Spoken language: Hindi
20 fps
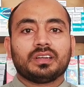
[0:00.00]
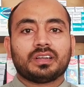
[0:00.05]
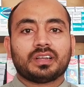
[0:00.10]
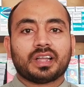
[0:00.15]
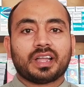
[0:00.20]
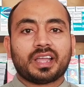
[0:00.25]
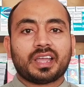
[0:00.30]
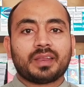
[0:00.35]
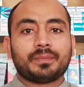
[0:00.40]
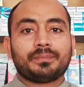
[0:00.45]

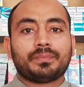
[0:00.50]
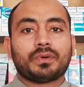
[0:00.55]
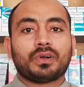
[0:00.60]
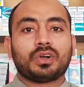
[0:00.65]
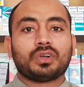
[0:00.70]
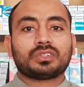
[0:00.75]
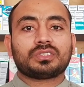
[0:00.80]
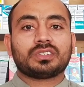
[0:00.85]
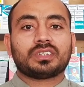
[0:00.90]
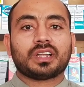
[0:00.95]
गैर
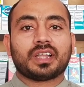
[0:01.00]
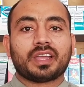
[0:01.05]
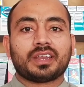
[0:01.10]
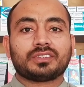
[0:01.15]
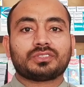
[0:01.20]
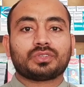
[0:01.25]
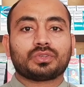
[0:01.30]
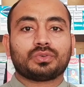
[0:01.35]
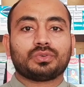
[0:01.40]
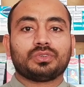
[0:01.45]
बहुत गैर
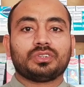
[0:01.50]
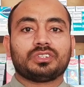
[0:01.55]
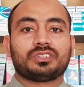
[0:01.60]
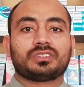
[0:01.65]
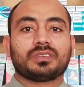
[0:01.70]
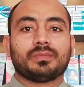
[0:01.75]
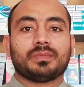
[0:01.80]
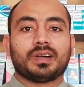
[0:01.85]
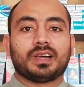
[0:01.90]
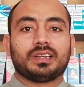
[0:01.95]
ज़रूरी
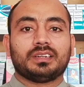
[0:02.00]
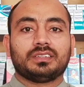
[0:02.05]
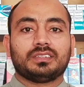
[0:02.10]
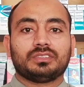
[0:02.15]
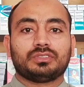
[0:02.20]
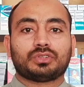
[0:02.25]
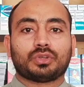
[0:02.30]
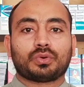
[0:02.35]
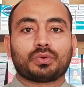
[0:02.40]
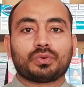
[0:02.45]
इस्तेमाल
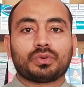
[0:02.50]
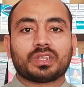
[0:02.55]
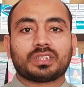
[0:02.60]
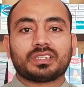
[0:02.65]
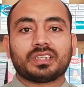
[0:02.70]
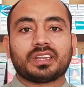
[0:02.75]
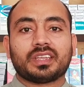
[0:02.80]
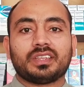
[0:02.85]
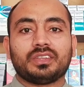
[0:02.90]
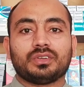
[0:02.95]
ज़रूरत
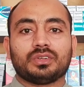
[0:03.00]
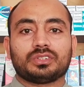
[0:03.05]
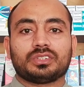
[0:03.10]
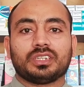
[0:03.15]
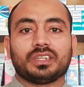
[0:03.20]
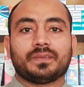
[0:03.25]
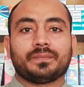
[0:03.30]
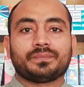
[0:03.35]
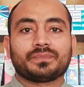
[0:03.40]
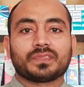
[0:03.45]
ही नहीं
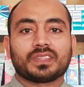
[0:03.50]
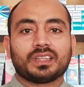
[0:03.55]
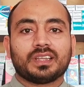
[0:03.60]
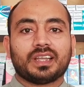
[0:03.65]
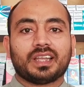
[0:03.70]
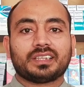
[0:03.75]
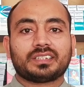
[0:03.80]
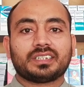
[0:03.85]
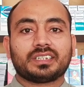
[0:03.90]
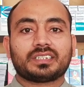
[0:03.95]
होती
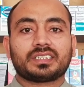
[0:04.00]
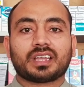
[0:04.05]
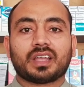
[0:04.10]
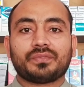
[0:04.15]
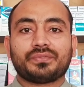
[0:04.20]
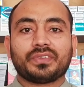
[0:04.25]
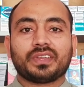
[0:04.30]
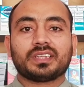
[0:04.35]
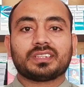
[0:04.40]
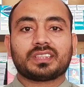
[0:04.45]
ऐसे
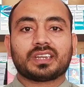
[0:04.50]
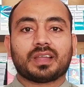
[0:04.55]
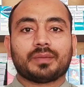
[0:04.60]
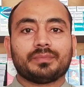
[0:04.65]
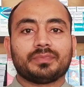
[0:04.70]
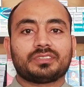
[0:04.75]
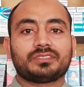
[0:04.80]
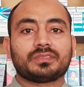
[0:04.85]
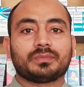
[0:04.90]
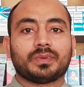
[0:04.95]
टाफ़ी की तरह
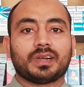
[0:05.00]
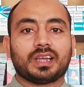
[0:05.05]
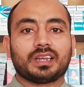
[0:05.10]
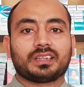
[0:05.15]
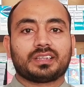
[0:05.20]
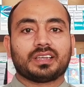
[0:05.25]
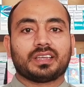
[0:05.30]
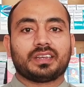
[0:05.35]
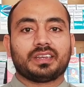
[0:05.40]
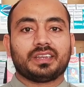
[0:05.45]
हम
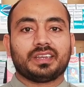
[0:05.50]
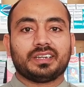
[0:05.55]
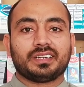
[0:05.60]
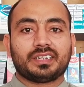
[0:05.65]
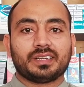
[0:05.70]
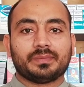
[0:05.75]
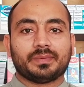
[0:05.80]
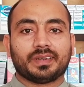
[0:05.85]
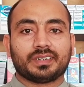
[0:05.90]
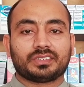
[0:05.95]
इस्तेमाल कर रहे हैं
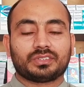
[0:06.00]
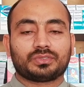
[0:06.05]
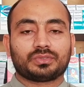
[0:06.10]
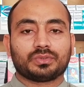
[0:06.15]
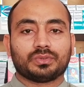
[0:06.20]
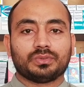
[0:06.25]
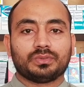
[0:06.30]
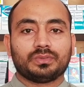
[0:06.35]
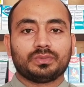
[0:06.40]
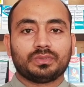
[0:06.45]
एंटीबायोटिक्स
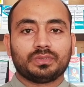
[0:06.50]
को